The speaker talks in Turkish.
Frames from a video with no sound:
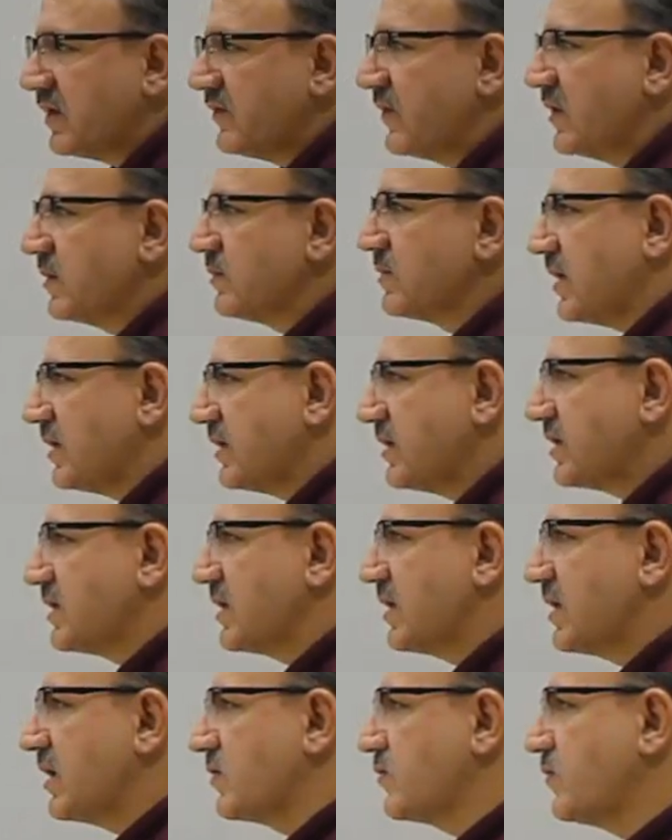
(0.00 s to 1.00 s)
Efendimiz
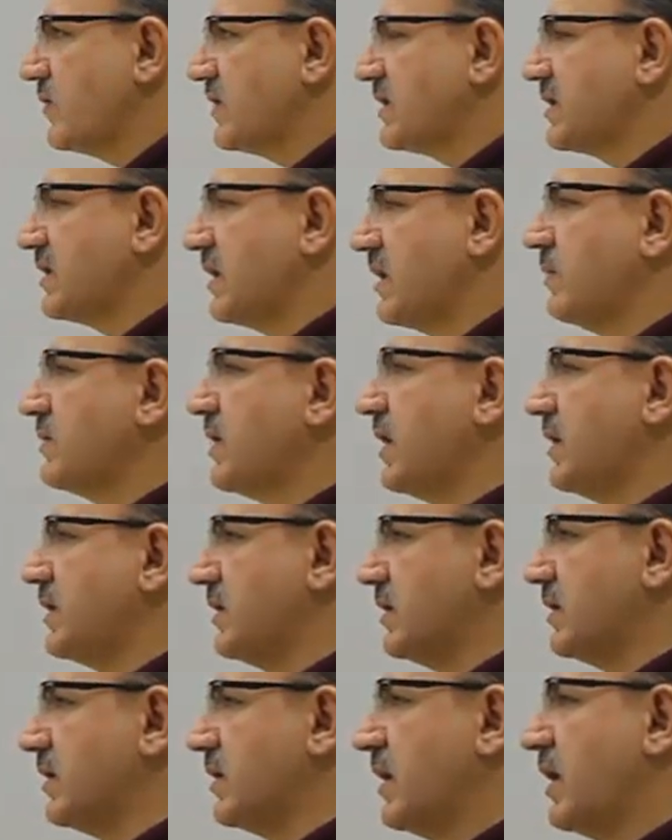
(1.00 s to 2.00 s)
Aleyhisselatü Vesselam
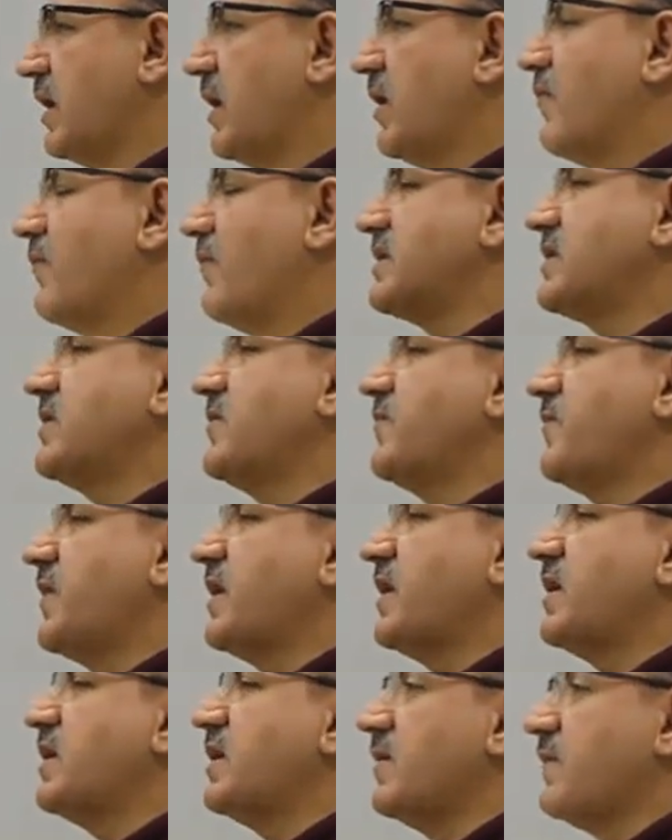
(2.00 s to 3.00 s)
dahi
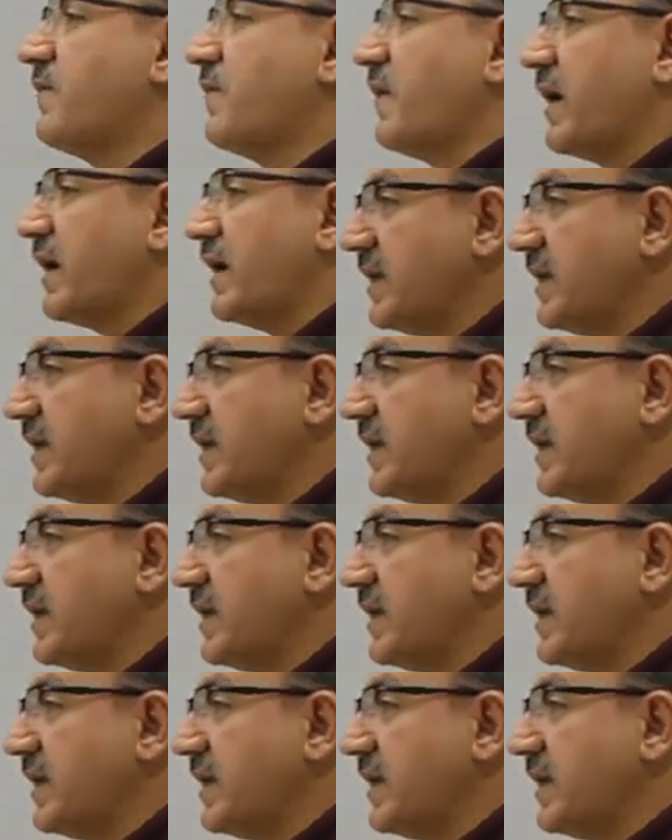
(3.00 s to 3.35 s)
vazifeyi ifa